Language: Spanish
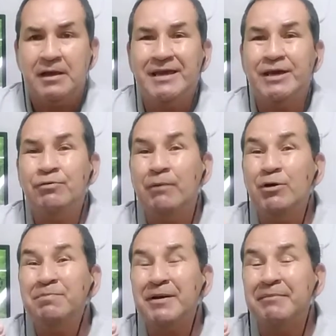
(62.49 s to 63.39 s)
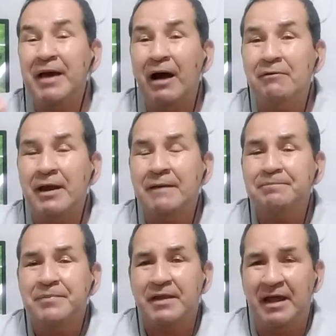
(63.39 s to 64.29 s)
y fue muy permeable
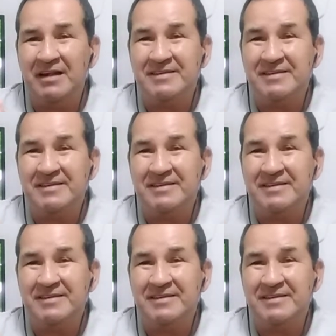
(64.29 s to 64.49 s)
en el